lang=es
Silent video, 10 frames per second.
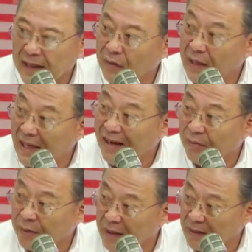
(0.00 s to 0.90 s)
dejado de
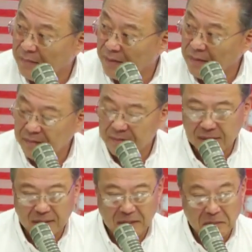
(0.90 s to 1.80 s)
lado, por ejemplo.
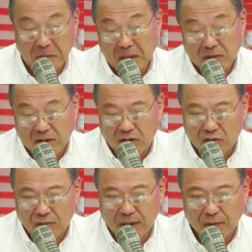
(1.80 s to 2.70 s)
Eh, ya nos
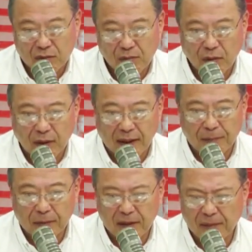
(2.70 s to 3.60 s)
acostumbramos un poco a
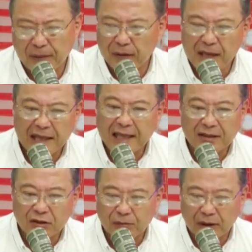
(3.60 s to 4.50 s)
responder, pero ni
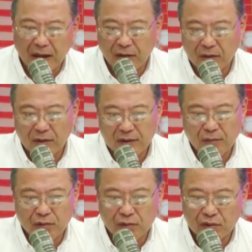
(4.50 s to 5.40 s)
tanto, porque cuando
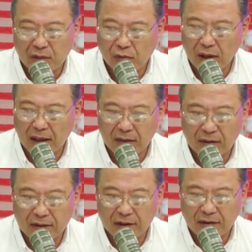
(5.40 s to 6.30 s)
hacemos un
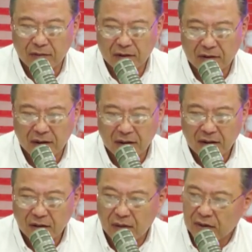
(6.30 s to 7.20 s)
simulacro de sismos,
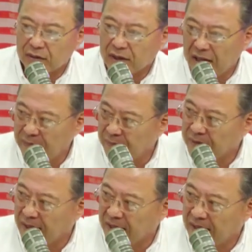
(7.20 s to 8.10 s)
cuánto
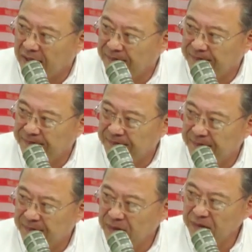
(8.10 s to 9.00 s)
salimos a la calle?
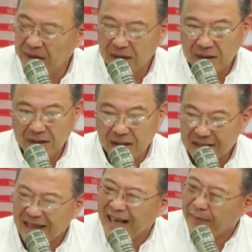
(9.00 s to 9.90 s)
¿No? Y
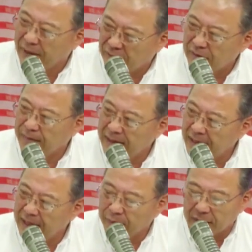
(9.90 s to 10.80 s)
esa es la mejor
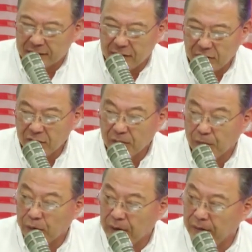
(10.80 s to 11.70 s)
manera, porque si yo
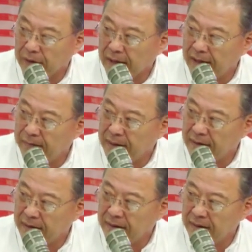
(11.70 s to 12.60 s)
no pruebo
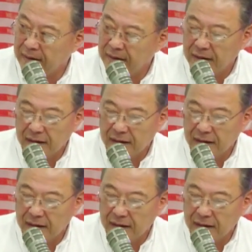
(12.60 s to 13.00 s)
realmente